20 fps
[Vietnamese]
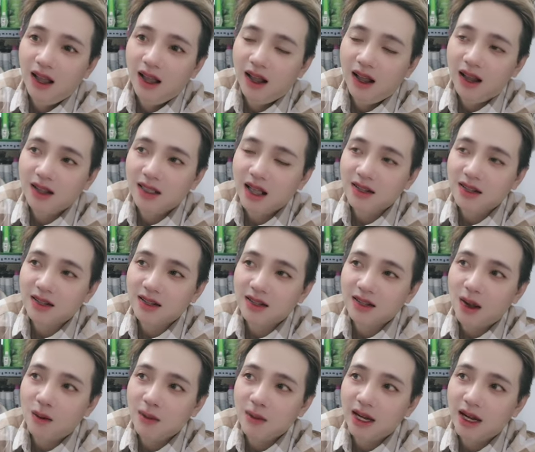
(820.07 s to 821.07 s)
À, thật
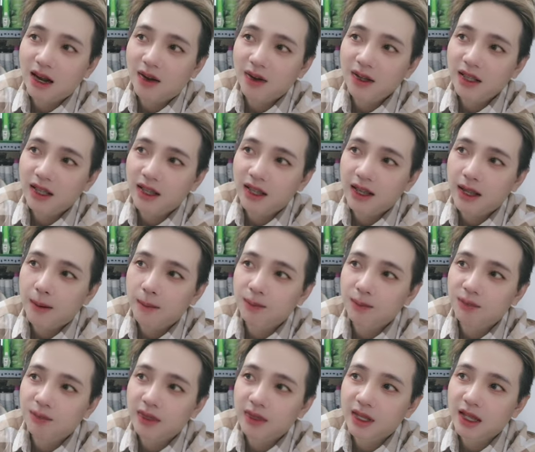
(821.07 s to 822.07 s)
lòng mà nói thì
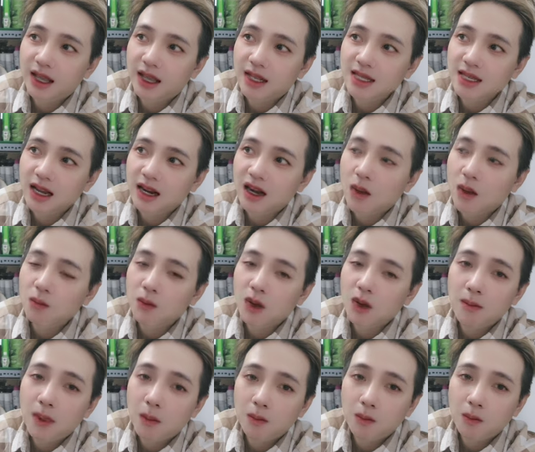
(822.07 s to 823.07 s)
um, Chí Cảnh sẽ không
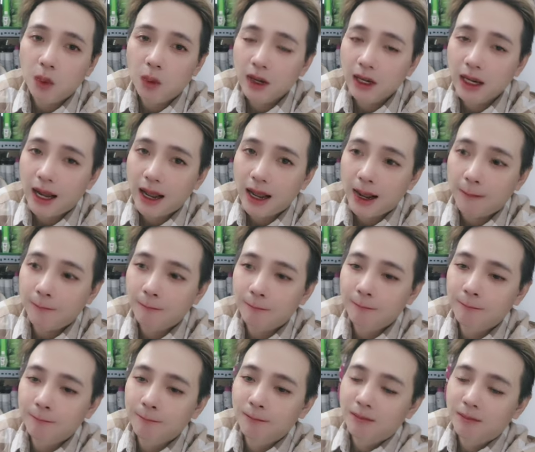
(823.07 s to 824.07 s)
có mong muốn là
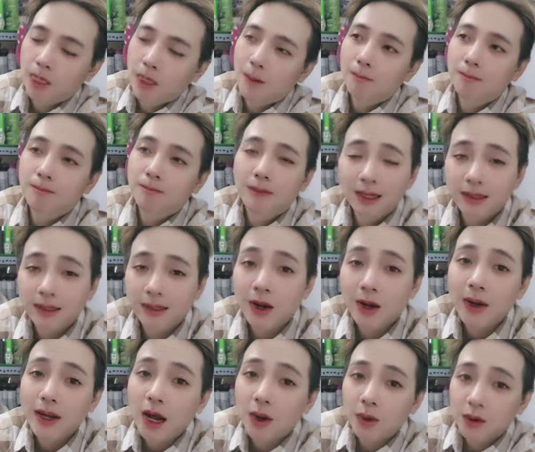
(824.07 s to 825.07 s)
mình
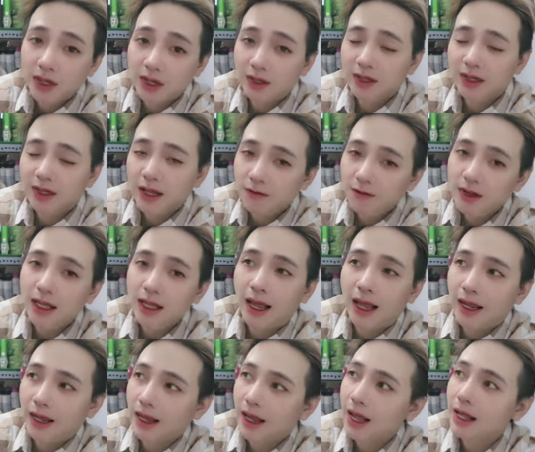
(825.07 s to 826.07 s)
đối đầu trực tiếp với
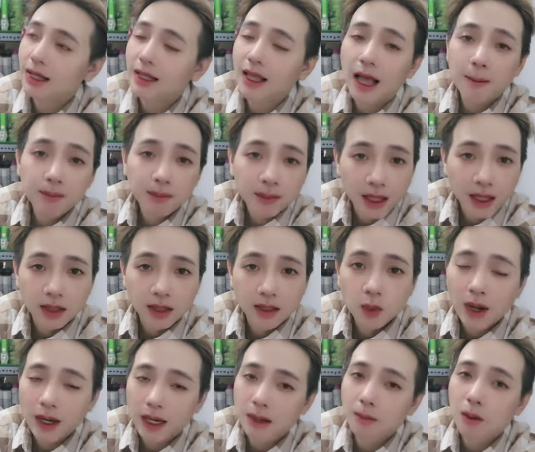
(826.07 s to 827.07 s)
lại cái anh thám tử
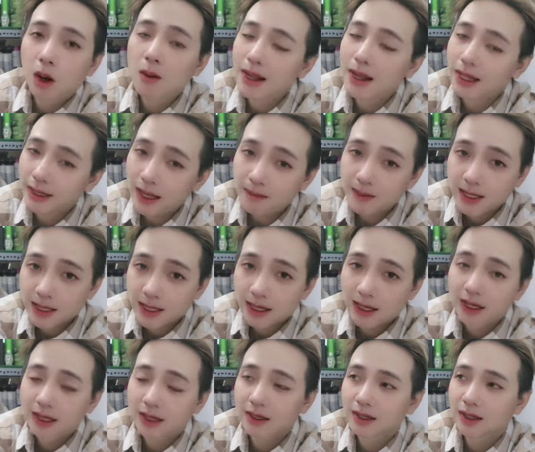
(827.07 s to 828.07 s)
hoặc là bộ ba tam
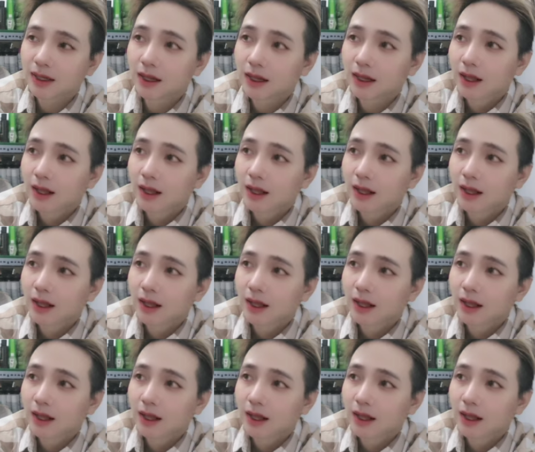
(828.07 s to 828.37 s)
sơn